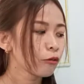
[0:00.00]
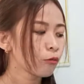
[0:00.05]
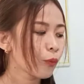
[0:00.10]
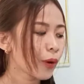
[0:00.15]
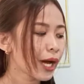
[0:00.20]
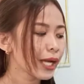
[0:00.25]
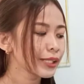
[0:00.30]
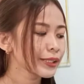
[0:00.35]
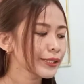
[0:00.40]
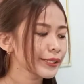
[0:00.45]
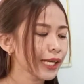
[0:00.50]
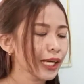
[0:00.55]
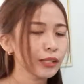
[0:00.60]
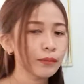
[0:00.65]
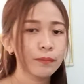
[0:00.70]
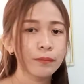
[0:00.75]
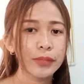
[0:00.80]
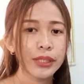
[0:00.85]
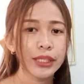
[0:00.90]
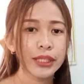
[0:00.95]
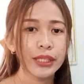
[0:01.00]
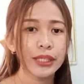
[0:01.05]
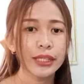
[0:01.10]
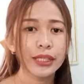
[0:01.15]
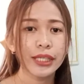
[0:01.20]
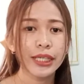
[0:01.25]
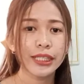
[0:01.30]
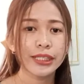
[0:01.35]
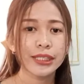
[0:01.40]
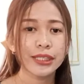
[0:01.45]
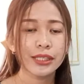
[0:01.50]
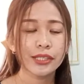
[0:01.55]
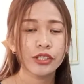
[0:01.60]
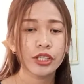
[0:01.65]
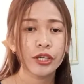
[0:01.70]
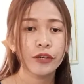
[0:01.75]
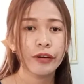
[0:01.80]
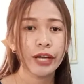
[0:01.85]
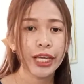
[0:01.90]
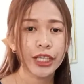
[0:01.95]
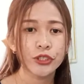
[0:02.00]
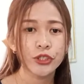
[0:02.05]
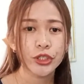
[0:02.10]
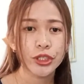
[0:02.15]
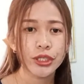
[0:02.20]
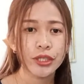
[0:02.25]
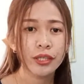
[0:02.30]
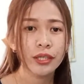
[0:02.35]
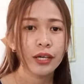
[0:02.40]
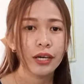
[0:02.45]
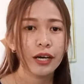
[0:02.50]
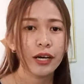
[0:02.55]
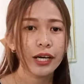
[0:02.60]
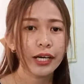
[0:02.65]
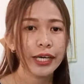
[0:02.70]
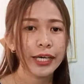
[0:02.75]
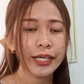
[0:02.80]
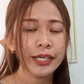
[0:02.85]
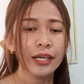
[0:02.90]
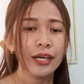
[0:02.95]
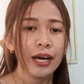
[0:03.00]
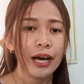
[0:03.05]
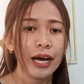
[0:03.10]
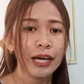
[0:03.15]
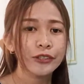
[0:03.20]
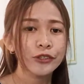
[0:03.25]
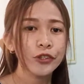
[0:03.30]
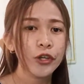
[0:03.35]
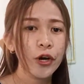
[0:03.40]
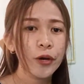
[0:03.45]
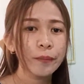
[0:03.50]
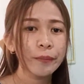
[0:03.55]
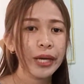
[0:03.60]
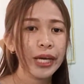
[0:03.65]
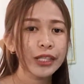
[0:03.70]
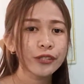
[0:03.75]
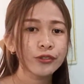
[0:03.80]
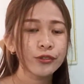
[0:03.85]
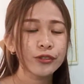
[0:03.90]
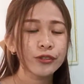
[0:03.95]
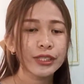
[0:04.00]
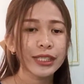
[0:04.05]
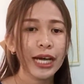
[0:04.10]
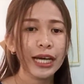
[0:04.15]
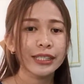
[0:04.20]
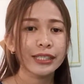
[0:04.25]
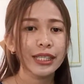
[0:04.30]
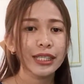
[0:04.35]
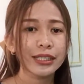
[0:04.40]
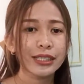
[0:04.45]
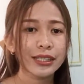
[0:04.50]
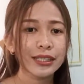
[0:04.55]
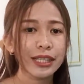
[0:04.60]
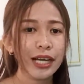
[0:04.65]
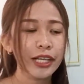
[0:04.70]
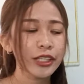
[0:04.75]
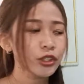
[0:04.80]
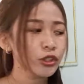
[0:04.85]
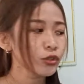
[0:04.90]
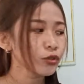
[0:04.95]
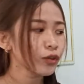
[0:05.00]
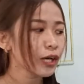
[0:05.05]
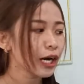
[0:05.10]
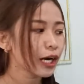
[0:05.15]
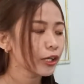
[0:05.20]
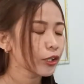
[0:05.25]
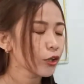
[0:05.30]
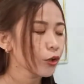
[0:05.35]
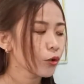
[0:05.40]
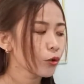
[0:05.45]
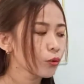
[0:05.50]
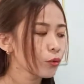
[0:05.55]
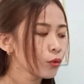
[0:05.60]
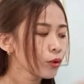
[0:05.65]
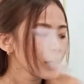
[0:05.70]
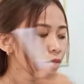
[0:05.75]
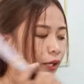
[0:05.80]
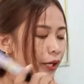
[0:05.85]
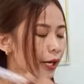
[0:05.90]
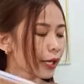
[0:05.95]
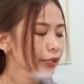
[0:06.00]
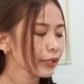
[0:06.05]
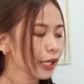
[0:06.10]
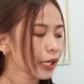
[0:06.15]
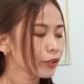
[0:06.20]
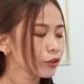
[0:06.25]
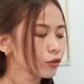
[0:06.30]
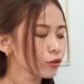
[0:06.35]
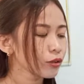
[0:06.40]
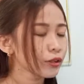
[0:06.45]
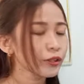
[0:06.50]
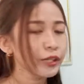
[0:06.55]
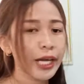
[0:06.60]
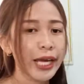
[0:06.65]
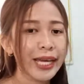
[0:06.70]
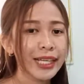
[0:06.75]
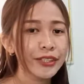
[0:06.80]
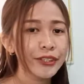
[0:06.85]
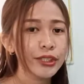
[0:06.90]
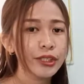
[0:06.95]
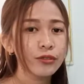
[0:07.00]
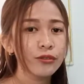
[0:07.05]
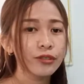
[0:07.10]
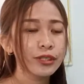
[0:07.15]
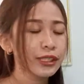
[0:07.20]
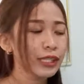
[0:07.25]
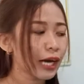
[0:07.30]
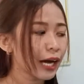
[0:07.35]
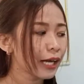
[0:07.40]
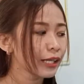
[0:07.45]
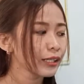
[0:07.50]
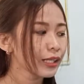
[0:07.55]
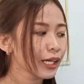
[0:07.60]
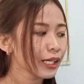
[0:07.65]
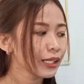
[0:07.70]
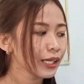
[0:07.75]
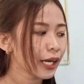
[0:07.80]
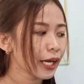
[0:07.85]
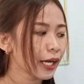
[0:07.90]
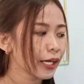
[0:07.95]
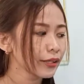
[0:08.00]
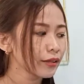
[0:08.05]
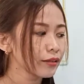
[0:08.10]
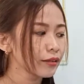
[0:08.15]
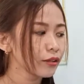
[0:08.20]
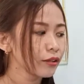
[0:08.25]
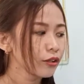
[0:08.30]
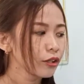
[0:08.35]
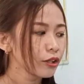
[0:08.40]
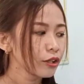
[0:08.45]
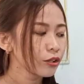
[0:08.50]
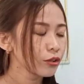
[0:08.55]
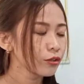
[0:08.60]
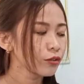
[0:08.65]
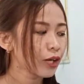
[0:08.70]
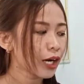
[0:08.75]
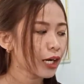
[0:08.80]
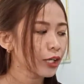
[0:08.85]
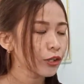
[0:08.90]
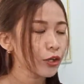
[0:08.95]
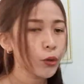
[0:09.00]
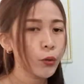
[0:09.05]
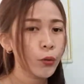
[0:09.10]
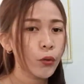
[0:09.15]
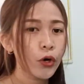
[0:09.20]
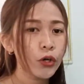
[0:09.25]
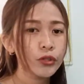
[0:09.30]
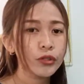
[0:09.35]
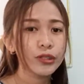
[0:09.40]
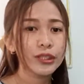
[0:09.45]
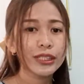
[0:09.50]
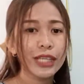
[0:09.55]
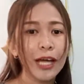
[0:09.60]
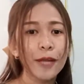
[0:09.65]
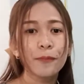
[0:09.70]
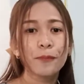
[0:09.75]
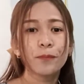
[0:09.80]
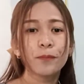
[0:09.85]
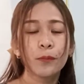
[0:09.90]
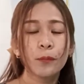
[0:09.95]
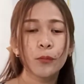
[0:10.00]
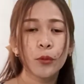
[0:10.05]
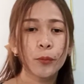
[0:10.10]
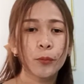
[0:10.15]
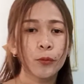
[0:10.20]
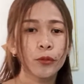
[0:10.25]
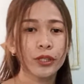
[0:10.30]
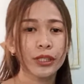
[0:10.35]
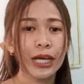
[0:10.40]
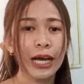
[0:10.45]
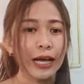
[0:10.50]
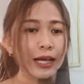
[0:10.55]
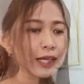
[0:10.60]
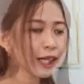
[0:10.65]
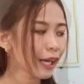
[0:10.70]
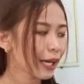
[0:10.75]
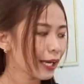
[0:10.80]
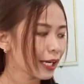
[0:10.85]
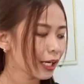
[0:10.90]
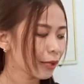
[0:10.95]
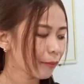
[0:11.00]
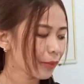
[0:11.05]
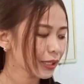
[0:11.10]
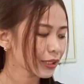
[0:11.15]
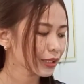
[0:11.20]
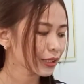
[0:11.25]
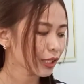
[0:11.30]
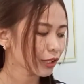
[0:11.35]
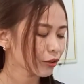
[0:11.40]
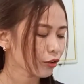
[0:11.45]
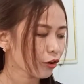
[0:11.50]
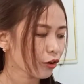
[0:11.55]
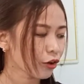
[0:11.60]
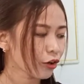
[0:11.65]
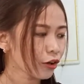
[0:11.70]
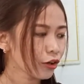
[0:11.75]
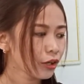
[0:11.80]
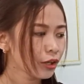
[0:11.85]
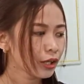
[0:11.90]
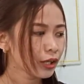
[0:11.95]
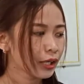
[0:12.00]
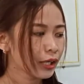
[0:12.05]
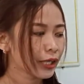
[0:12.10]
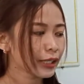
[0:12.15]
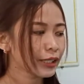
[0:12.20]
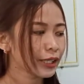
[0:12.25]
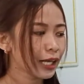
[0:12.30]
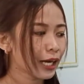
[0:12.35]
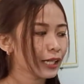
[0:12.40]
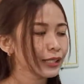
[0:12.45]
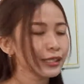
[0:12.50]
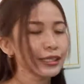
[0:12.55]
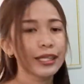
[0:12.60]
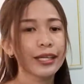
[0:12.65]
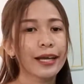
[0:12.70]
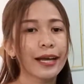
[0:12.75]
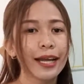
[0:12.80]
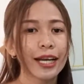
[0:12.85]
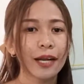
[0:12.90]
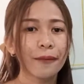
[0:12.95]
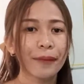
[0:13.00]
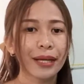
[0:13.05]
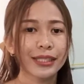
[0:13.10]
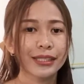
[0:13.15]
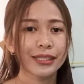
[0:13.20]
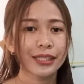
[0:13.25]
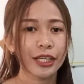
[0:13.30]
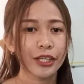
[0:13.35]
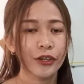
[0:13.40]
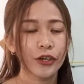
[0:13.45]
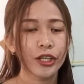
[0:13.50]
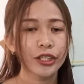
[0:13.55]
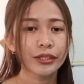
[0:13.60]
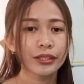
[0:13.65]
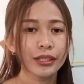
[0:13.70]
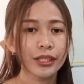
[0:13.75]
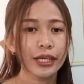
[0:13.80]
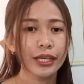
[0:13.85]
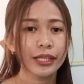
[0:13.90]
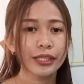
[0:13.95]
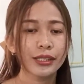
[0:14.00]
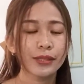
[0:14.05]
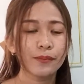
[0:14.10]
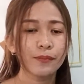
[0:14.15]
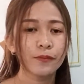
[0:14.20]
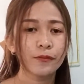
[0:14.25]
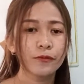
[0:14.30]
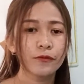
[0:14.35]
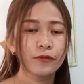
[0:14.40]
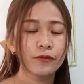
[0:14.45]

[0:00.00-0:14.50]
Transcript: while set B is the range. Okay? Ang domain kung saan nag-start yung arrow, and then yung range kung saan nag-end yung arrow, or kung saan pupunta. Lahat ng elements na to, and lahat ng elements na yon is